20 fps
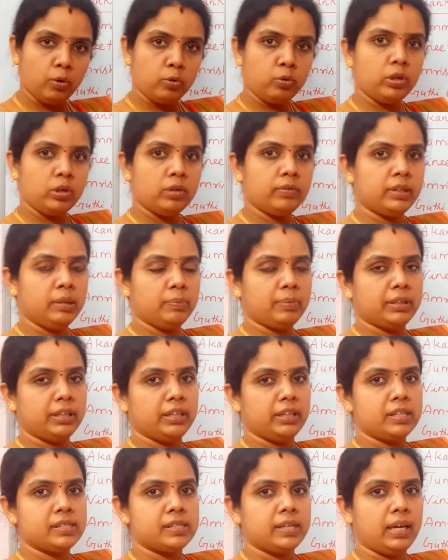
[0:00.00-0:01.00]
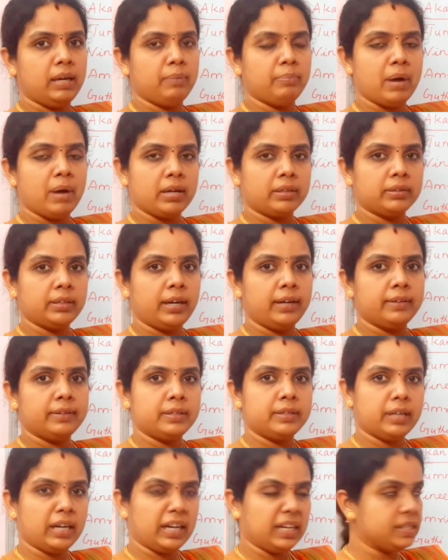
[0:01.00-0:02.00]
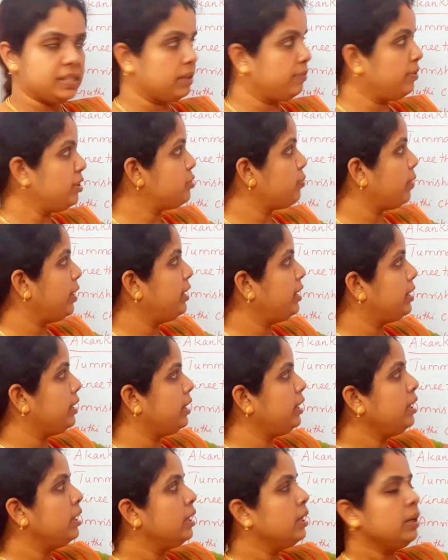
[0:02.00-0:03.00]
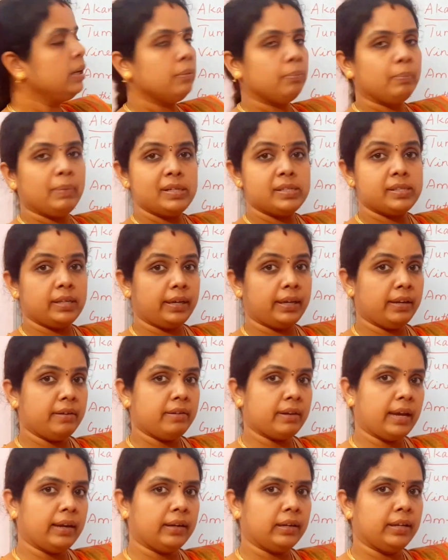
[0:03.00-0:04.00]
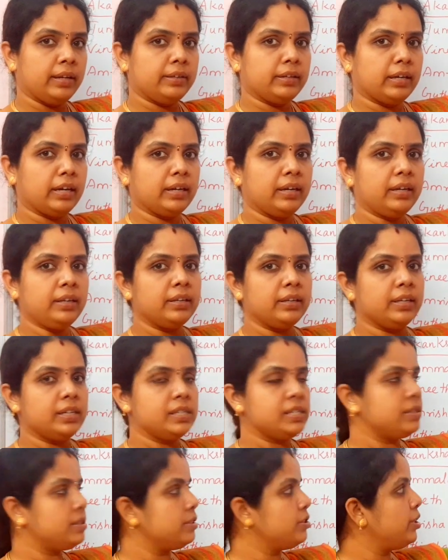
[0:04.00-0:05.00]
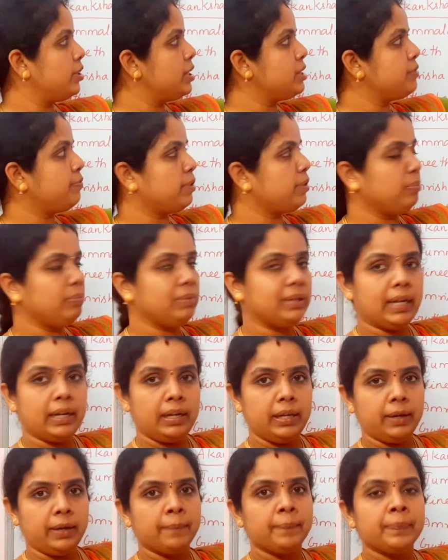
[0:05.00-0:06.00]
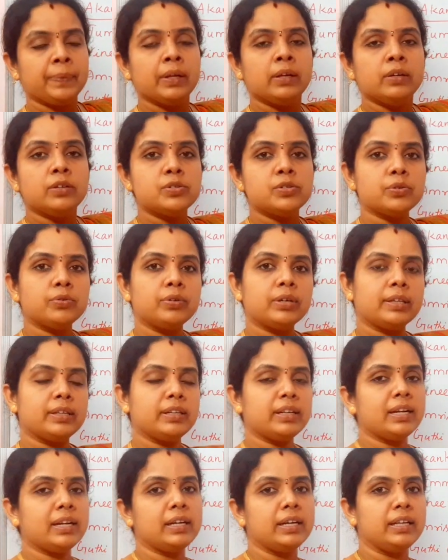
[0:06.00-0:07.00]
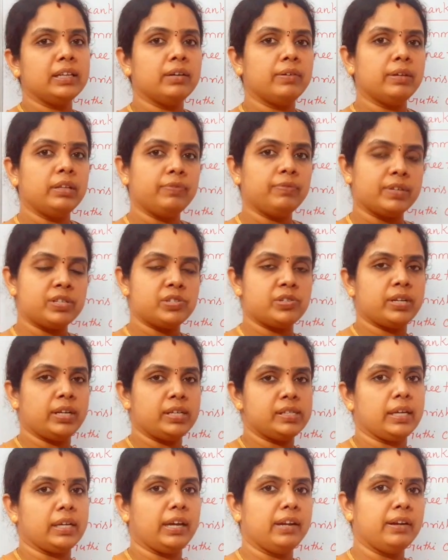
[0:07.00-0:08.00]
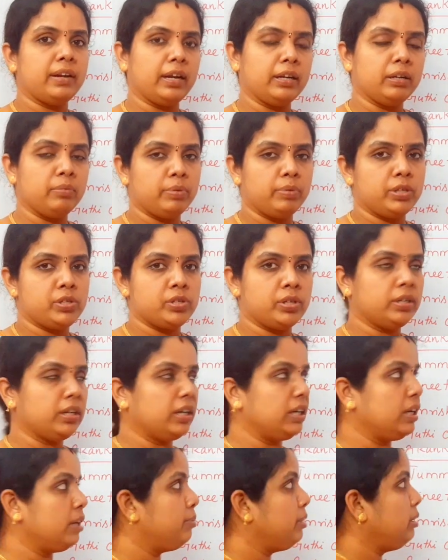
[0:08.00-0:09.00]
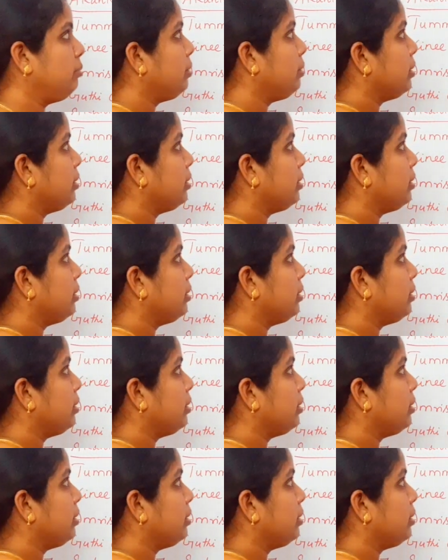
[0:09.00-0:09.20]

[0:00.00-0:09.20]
அவங்களும் வந்து பார்த்திங்கன்னா சேம் மார்க் தான் எடுத்திருக்காங்க செவன் டுவெண்ட்டி பட் செகண்ட் ரேங்க்கில் இருக்காங்க இஸ் ஷீஸ் ஃப்ரம் டெல்லி ஸோ எதனால் இந்த வந்து ஃபஸ்ட் ரேங்க் செகண்ட் ரேங்க்னு பிரிச்சிருக்காங்க அப்படின்னு